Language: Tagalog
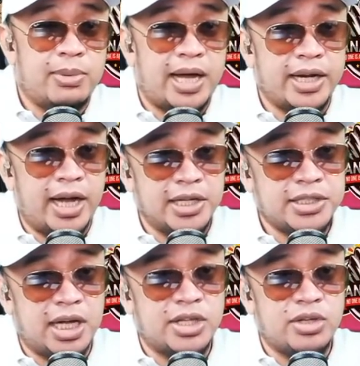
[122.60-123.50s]

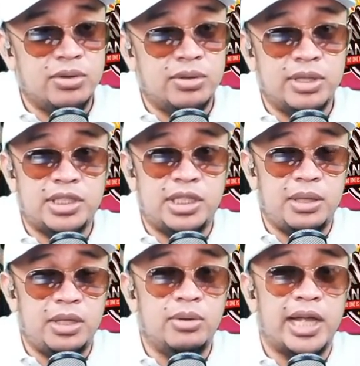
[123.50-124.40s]
Vargas at yung,
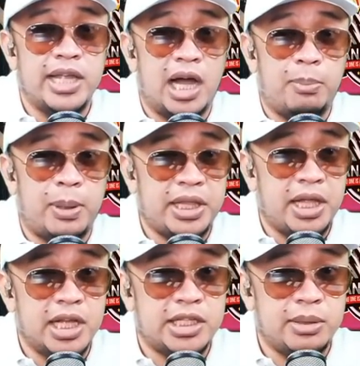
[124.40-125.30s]
si, yung kanyang
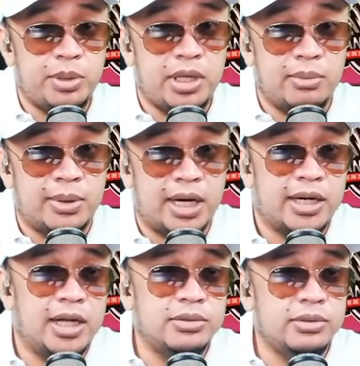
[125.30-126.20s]
kapatid na si PM
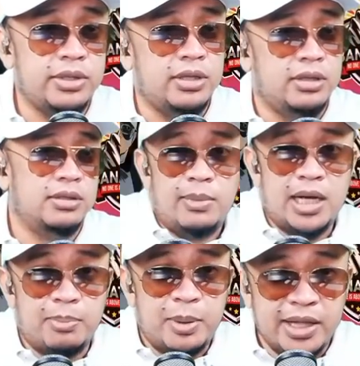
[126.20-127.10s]
Vargas. Uy,
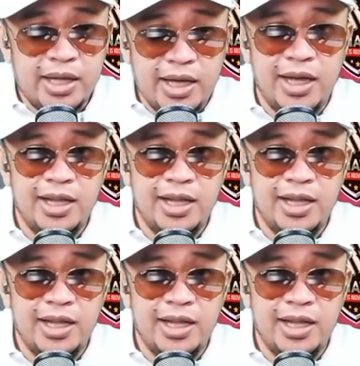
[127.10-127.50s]
magkapatid.